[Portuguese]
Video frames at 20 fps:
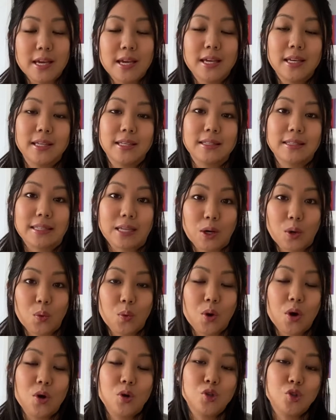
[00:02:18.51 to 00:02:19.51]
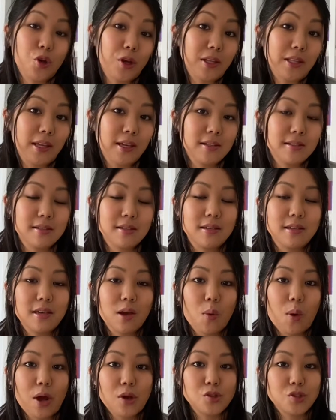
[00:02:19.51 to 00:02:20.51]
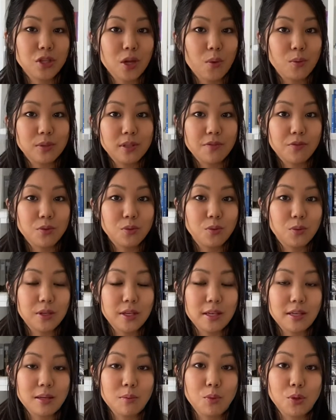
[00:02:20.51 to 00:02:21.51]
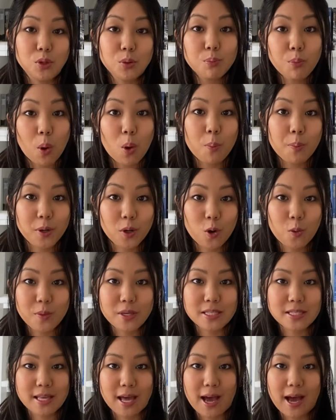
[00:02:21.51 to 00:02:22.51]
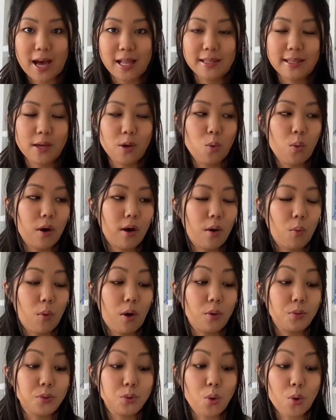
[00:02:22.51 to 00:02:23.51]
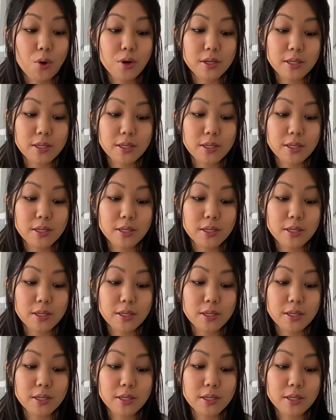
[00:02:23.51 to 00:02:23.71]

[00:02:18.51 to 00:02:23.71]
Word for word: então, Joyland, que eu acho que é um livro do King muito bom para começar a ler o, o, autor,